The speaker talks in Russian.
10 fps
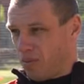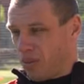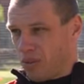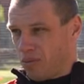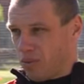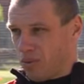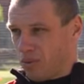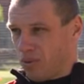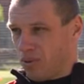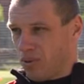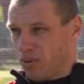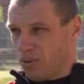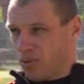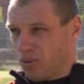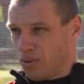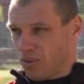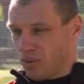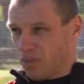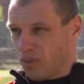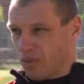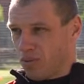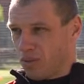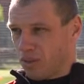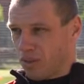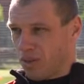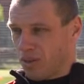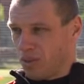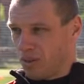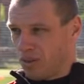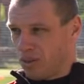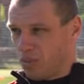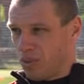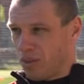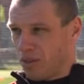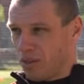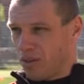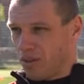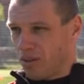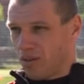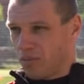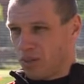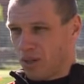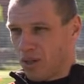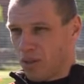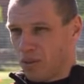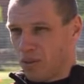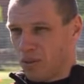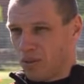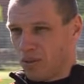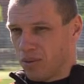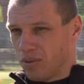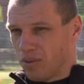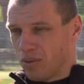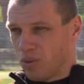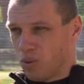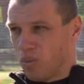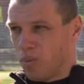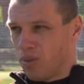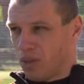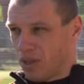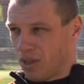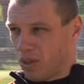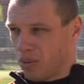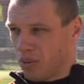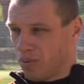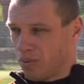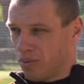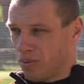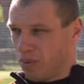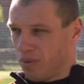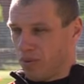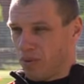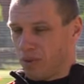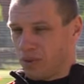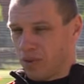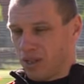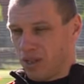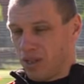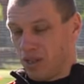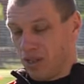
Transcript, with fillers: Поэтому вот, э, вот это изменение психологии, дух победителя, который прививался, да,